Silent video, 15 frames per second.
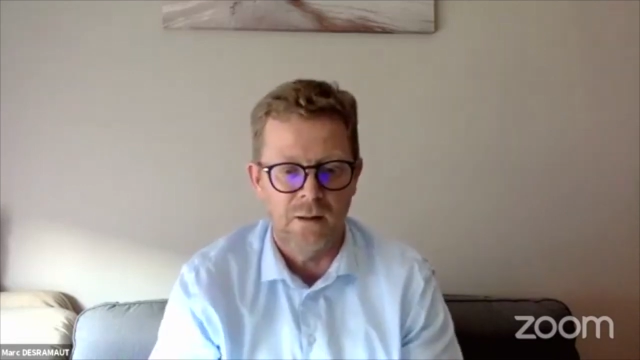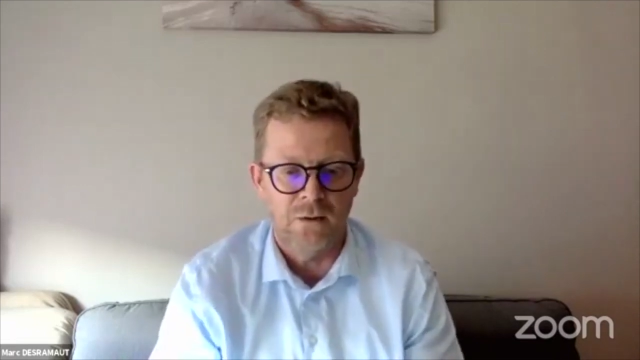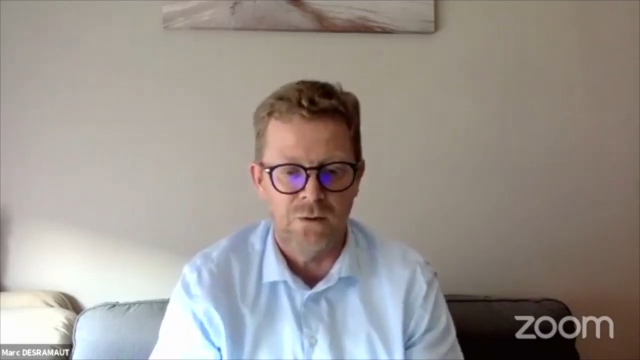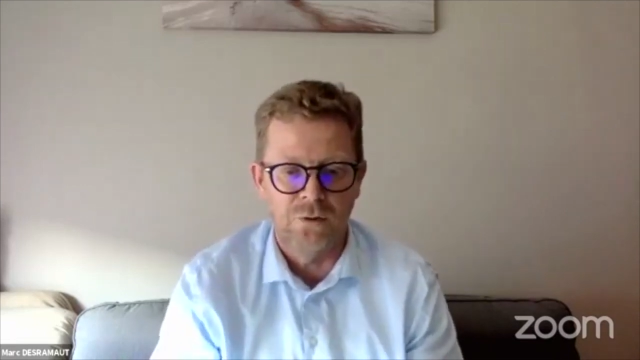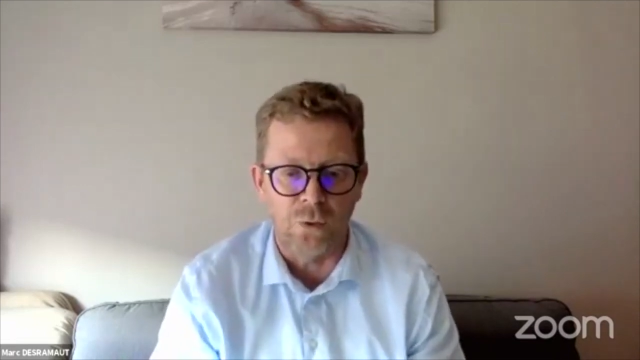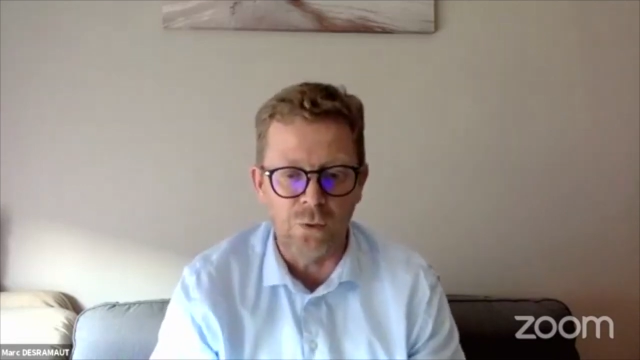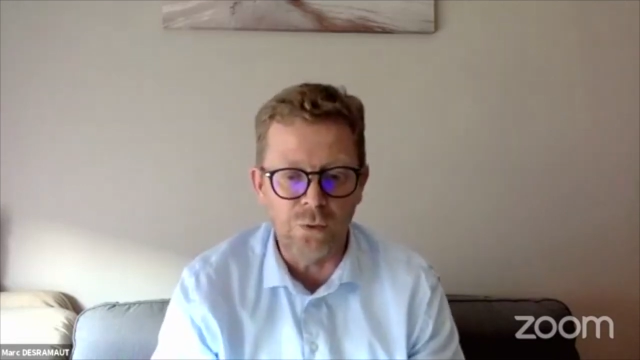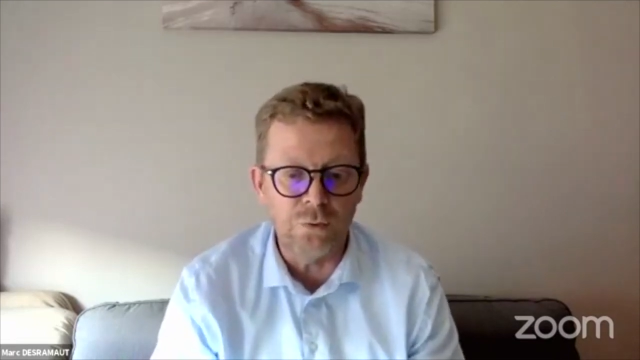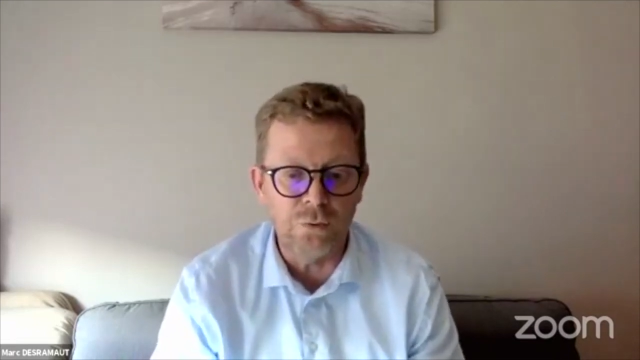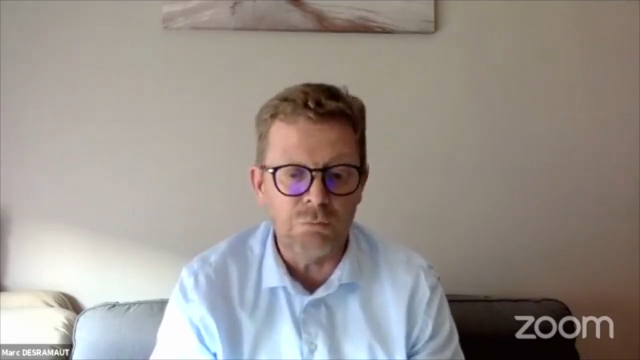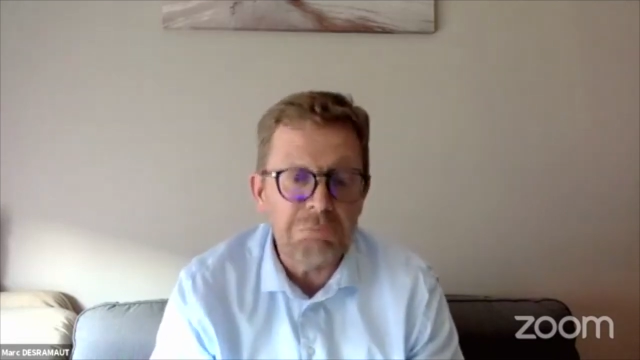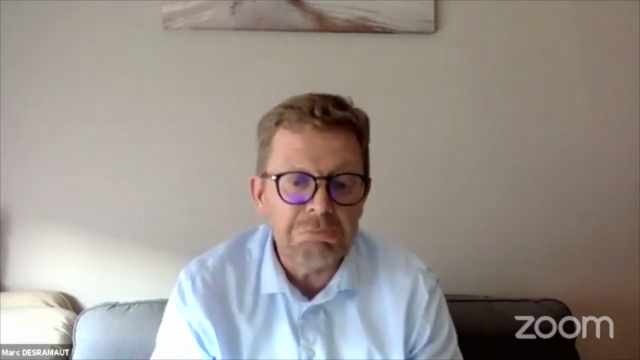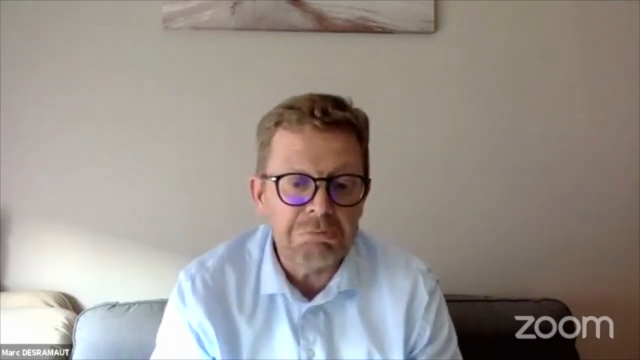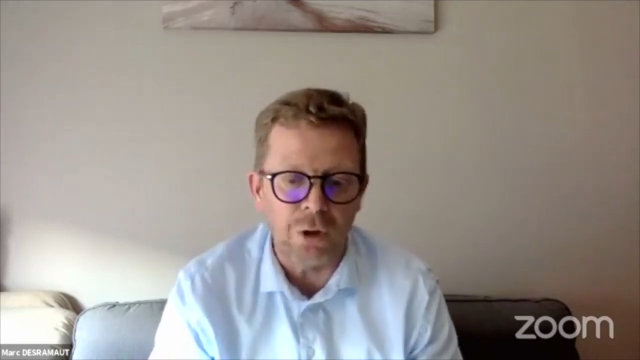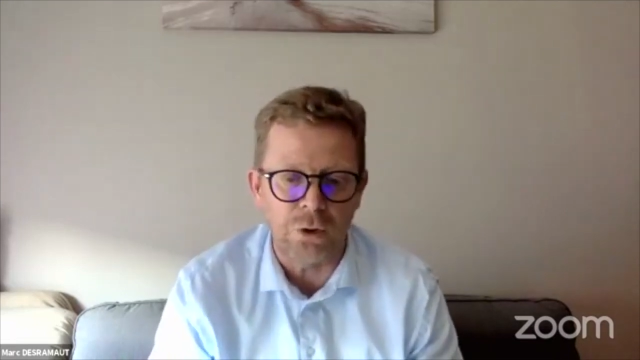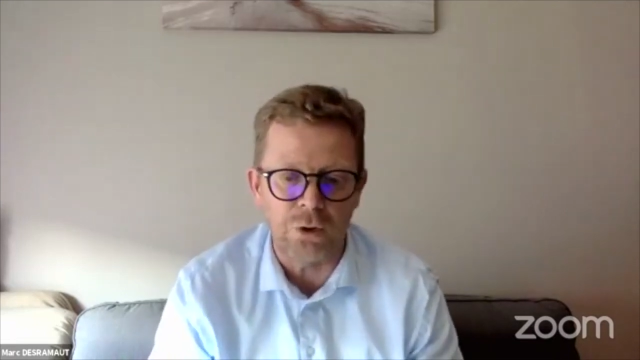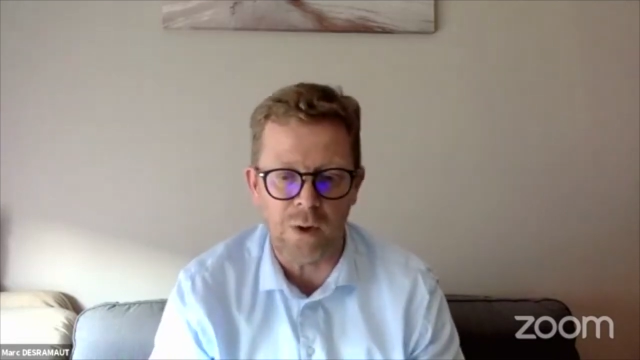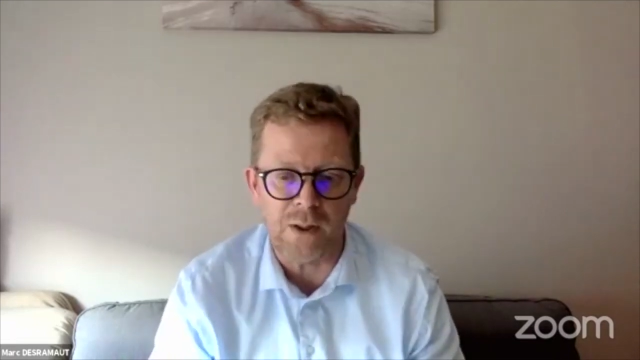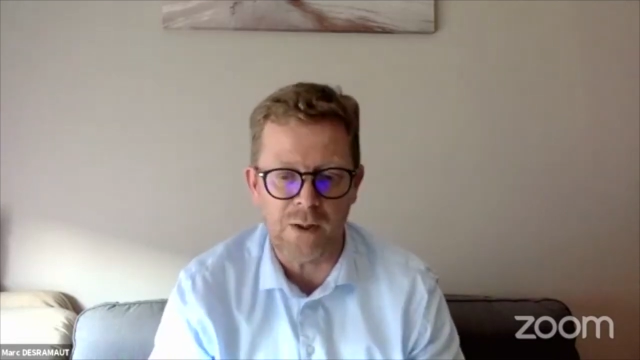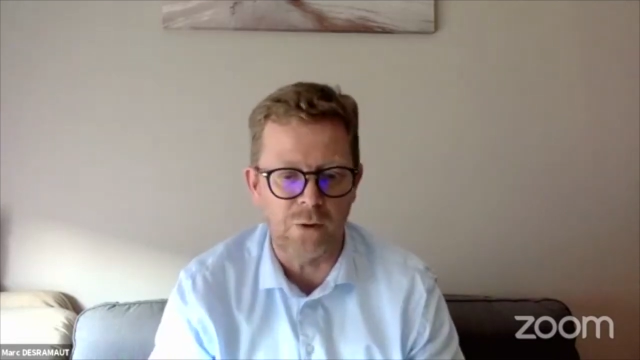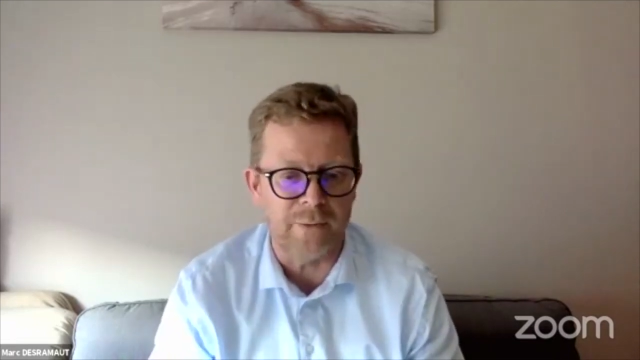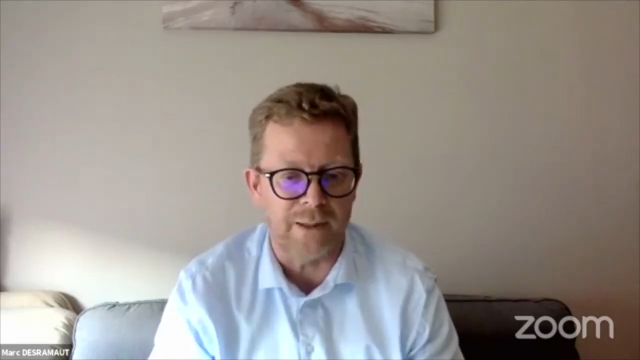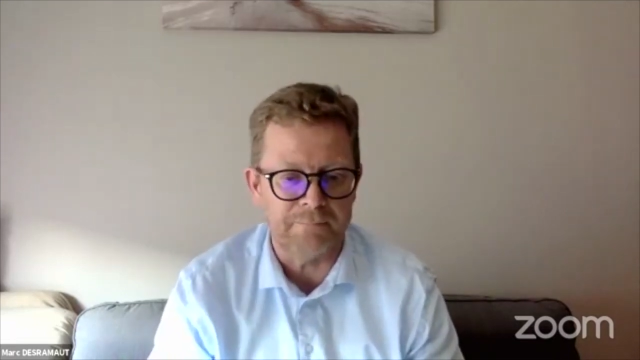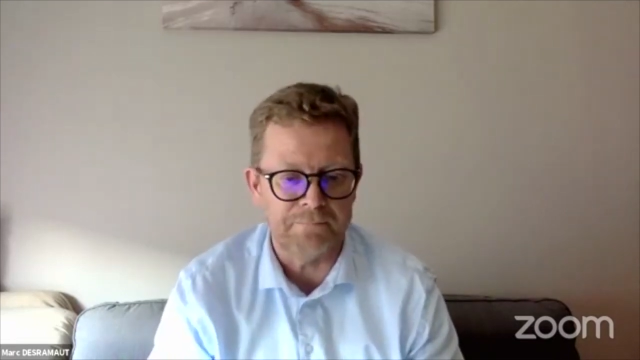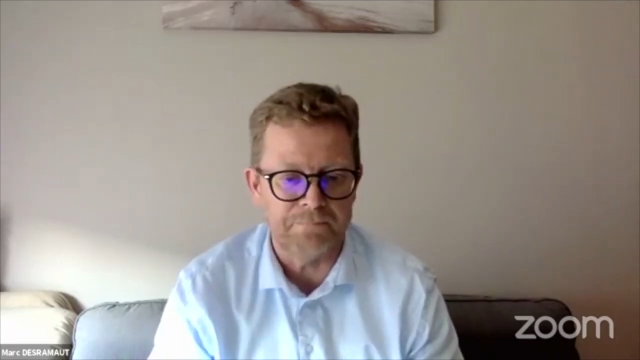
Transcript: dans le, dans le droit commun.